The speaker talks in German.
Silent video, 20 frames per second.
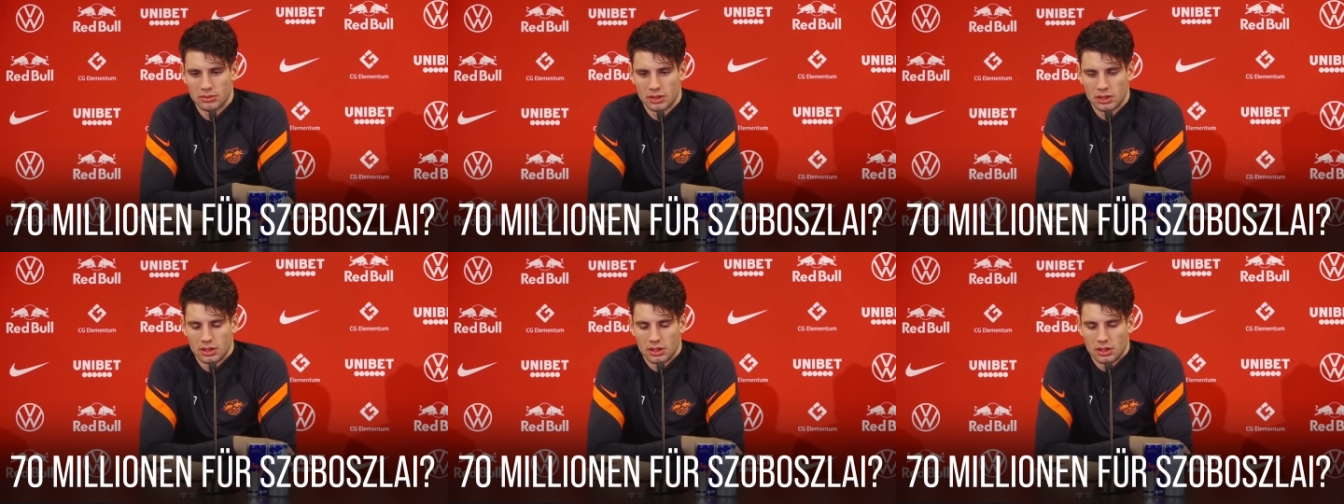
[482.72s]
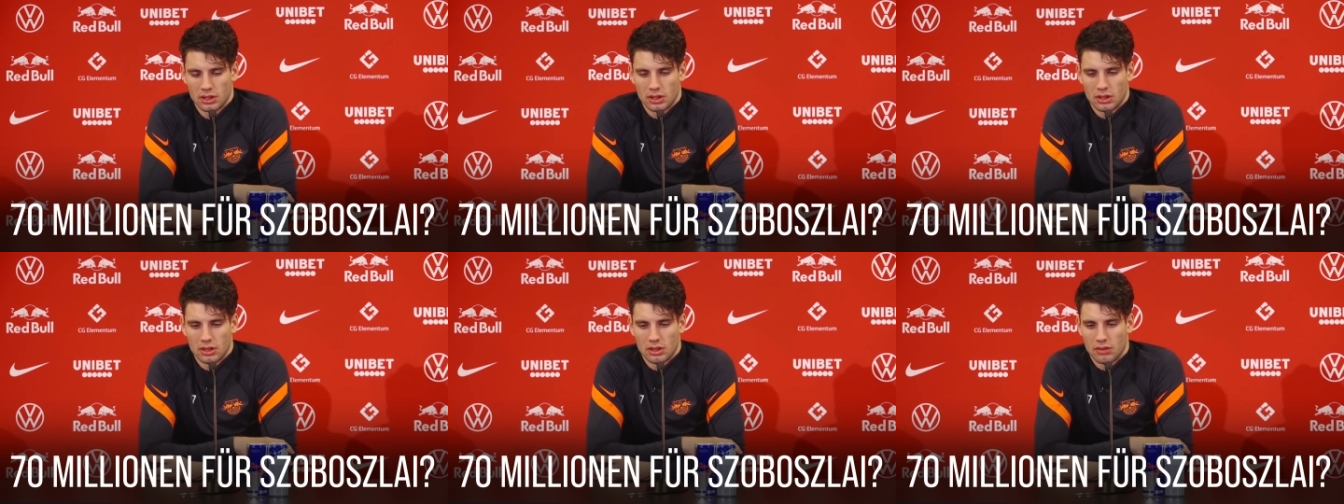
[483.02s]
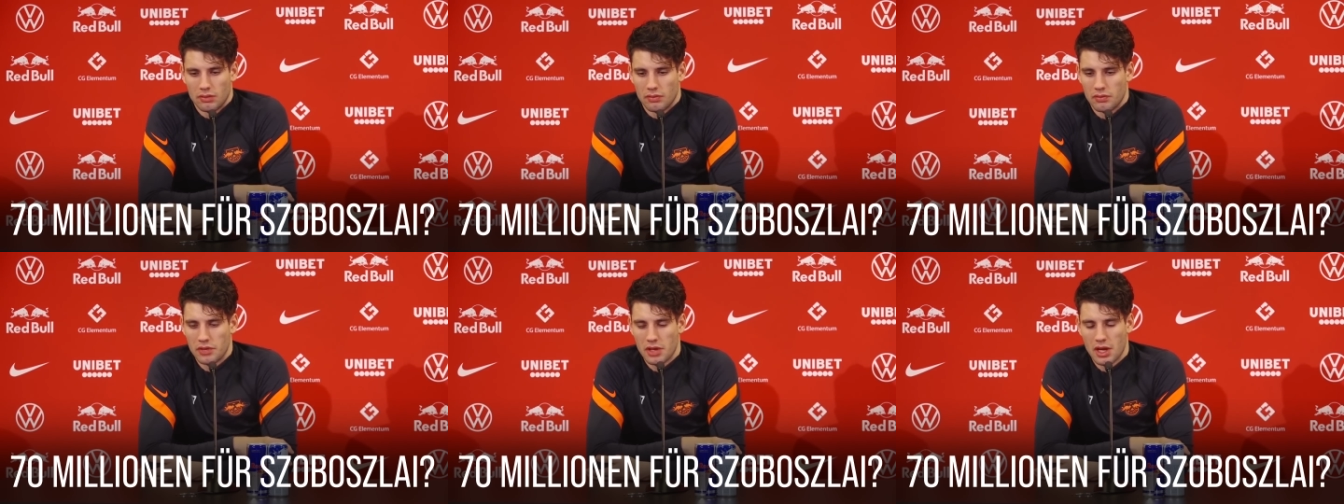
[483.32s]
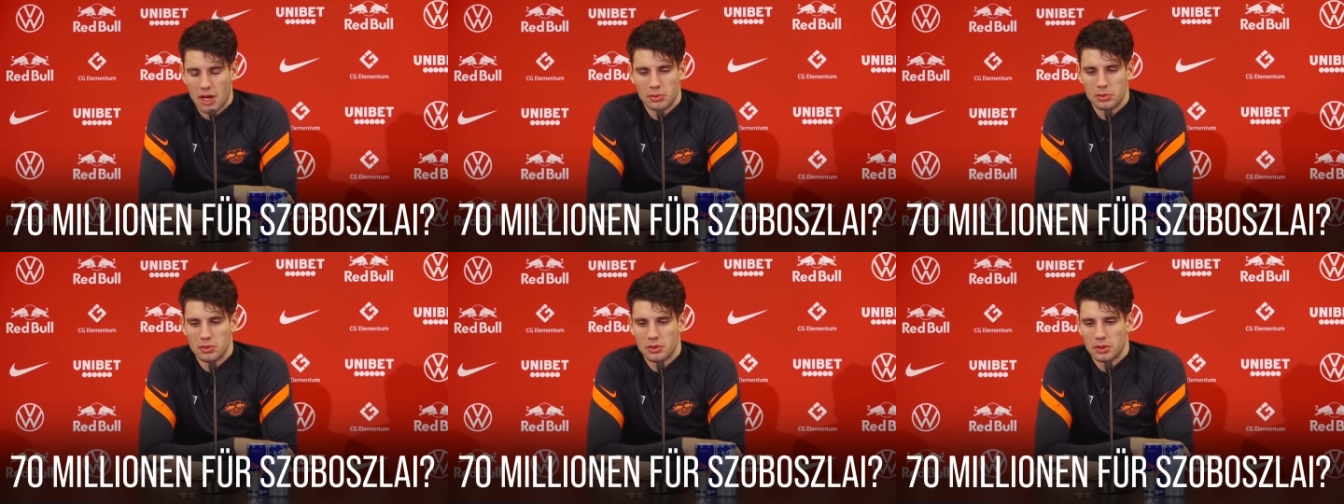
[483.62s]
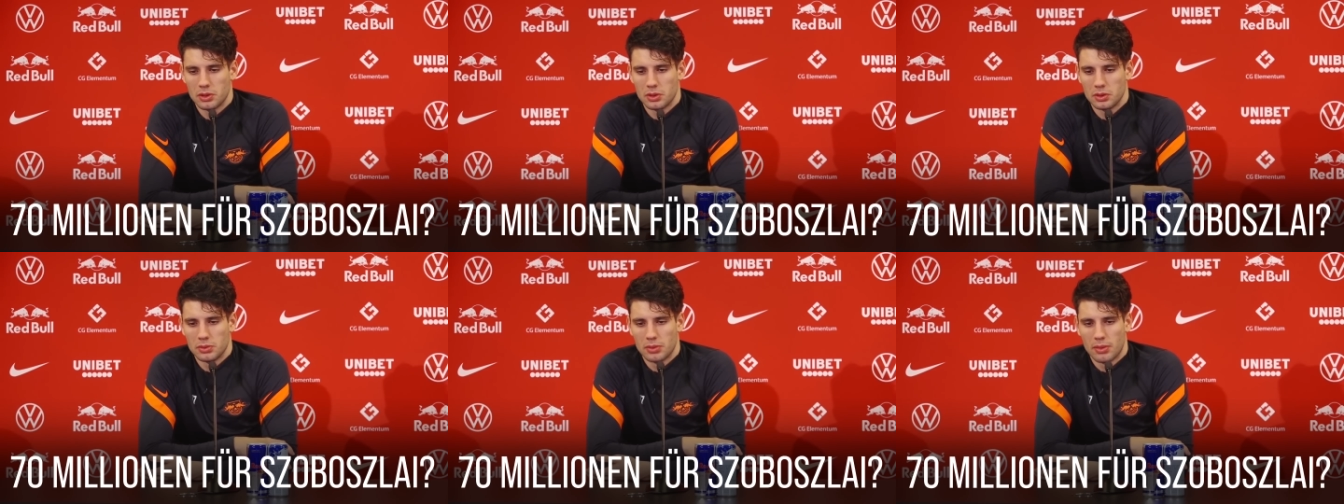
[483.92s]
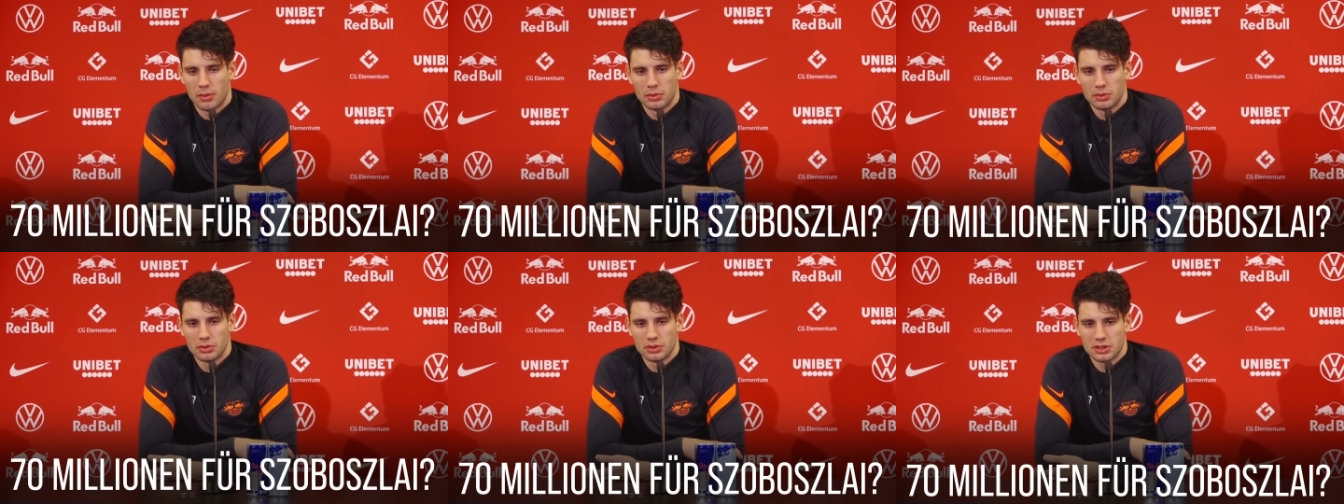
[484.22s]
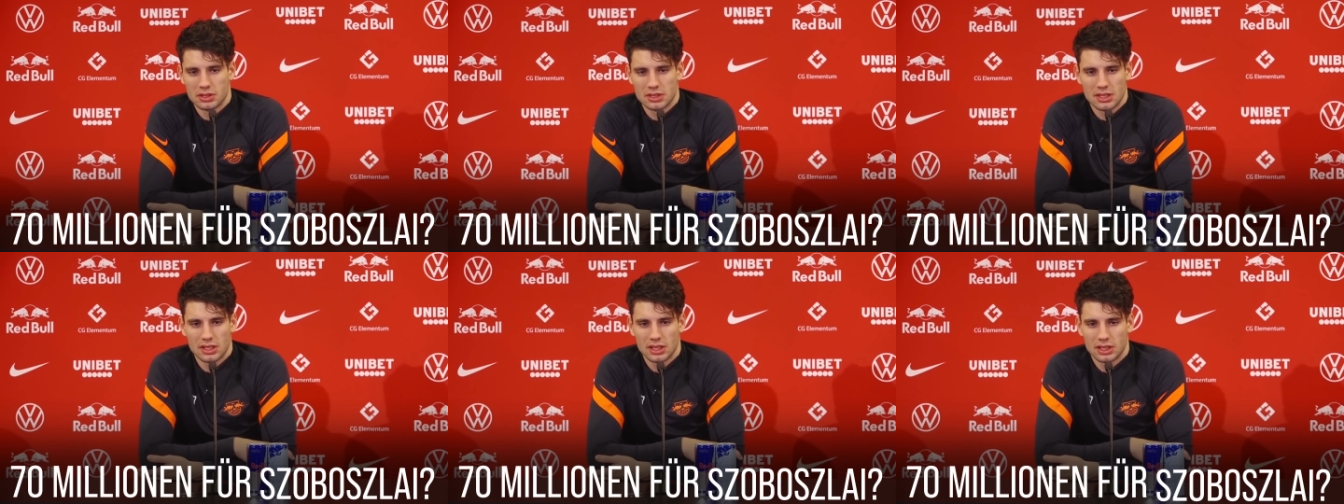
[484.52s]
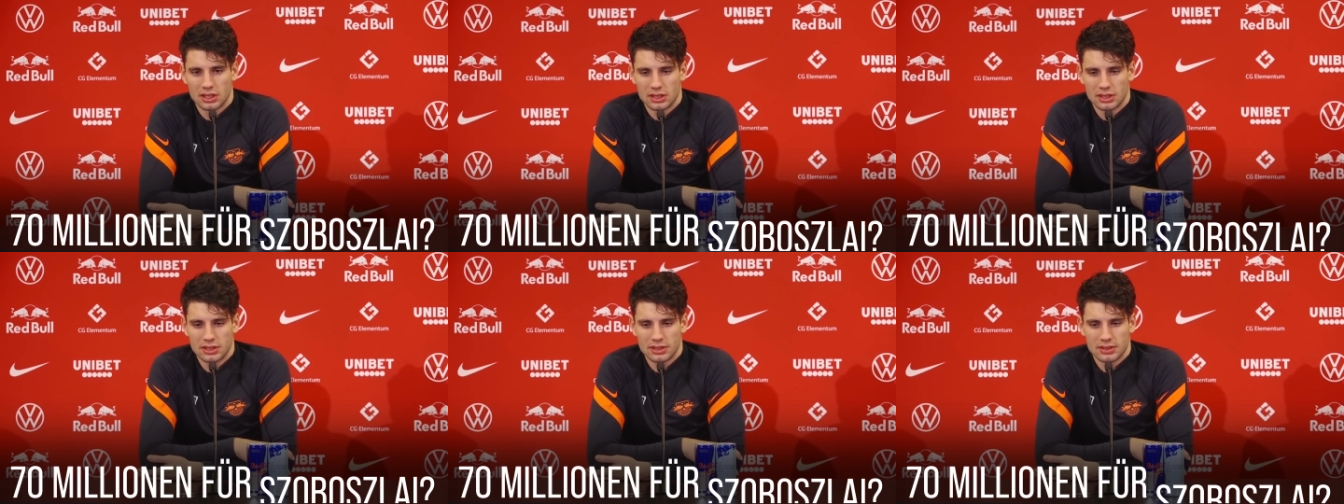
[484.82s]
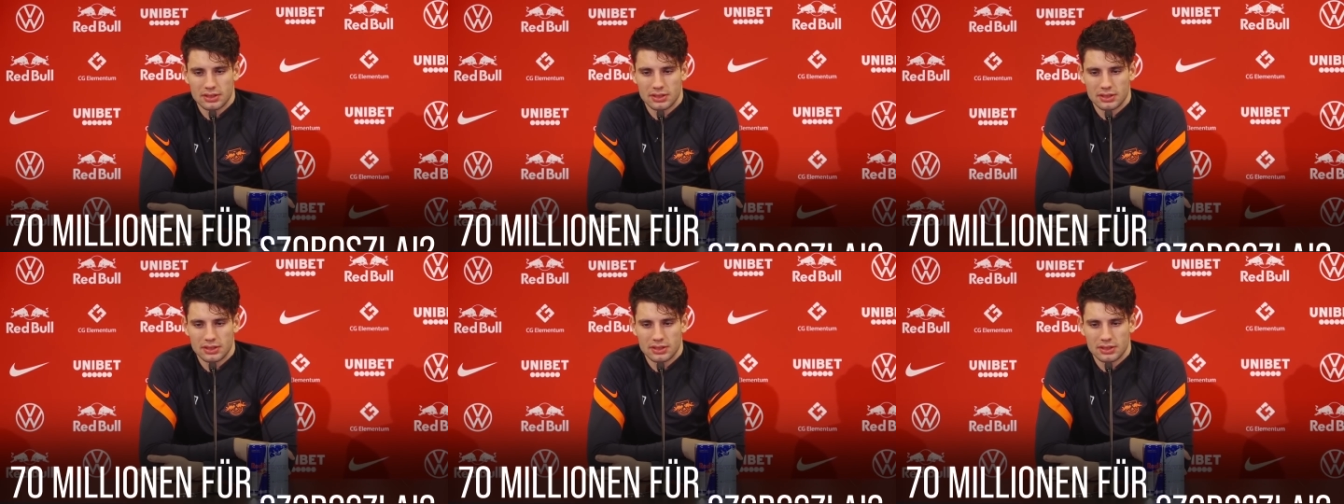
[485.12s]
Denn dann läuft dessen 70 Millionen Euro schwere